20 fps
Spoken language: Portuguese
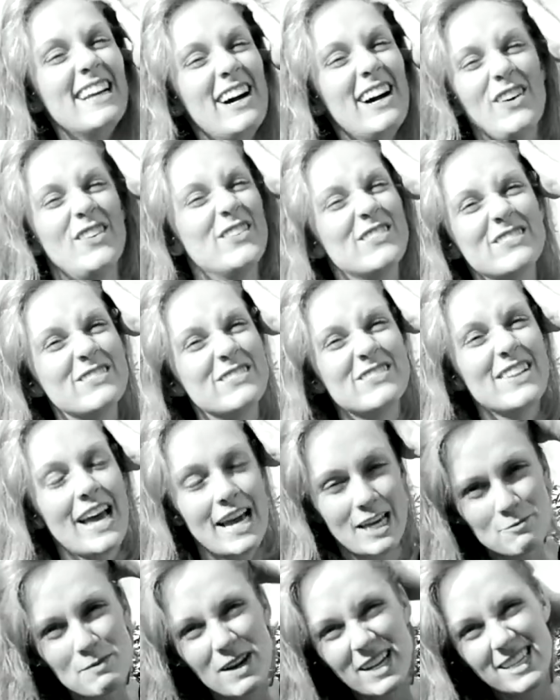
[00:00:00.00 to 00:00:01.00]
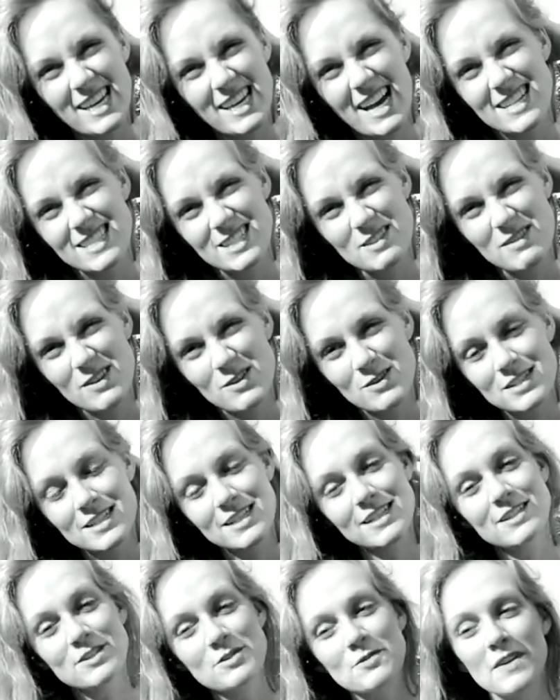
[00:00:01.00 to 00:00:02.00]
Não. É que maquiagem é uma
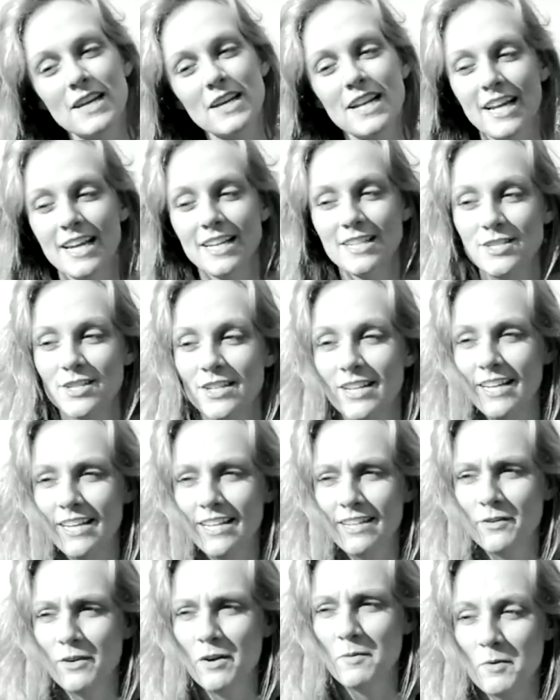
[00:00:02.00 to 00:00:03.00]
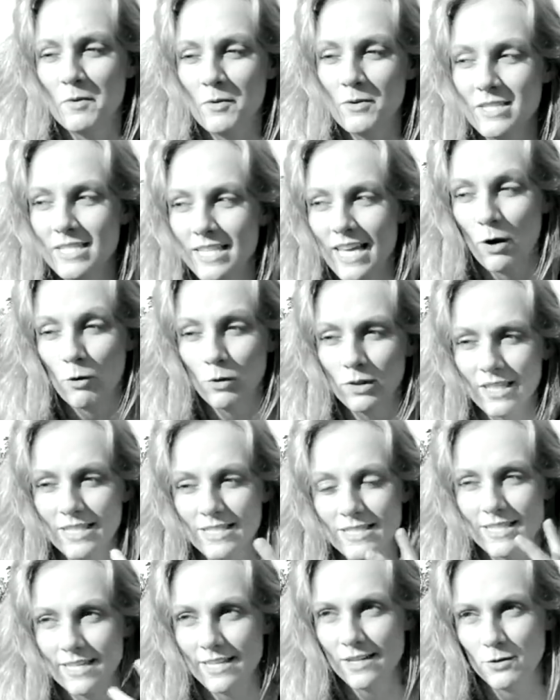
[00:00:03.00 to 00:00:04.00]
coisa diferente, né? Não é uma coisa que
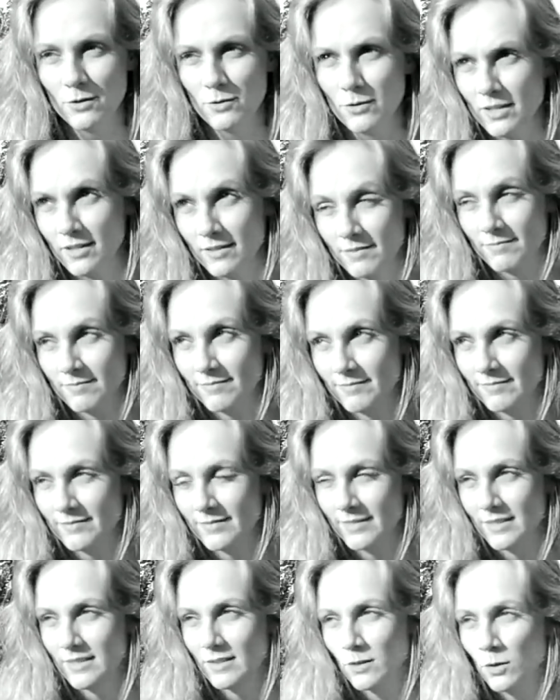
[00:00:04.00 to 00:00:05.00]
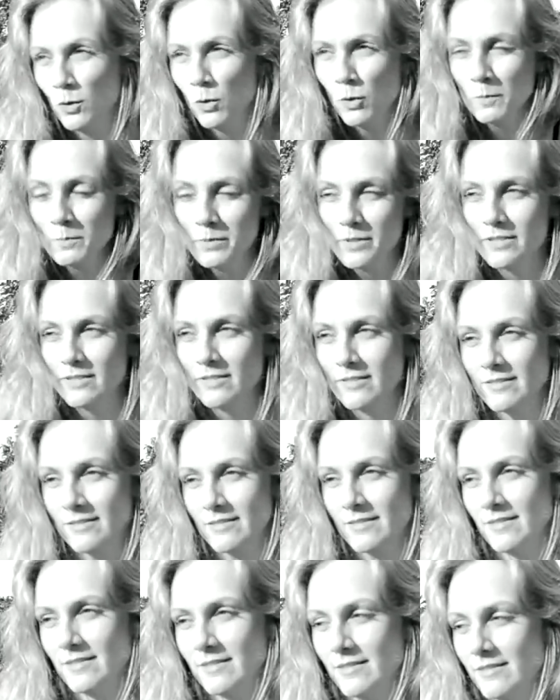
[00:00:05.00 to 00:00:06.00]
aconteceu e. Ups!
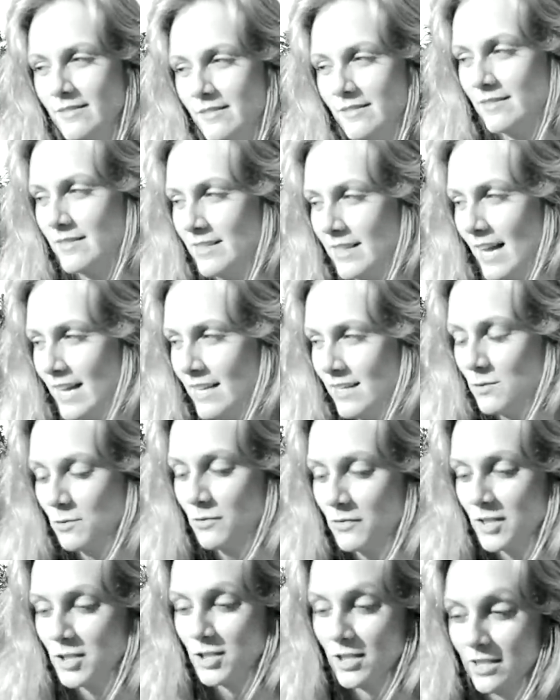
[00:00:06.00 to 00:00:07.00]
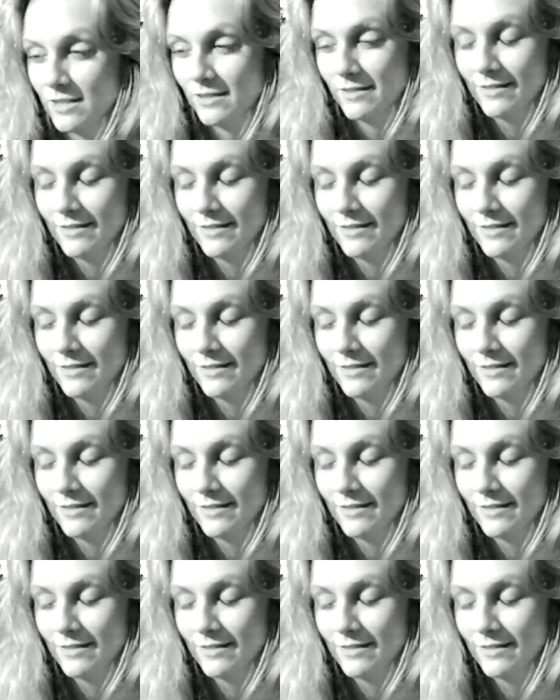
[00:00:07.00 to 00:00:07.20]
Tá ali o feijão.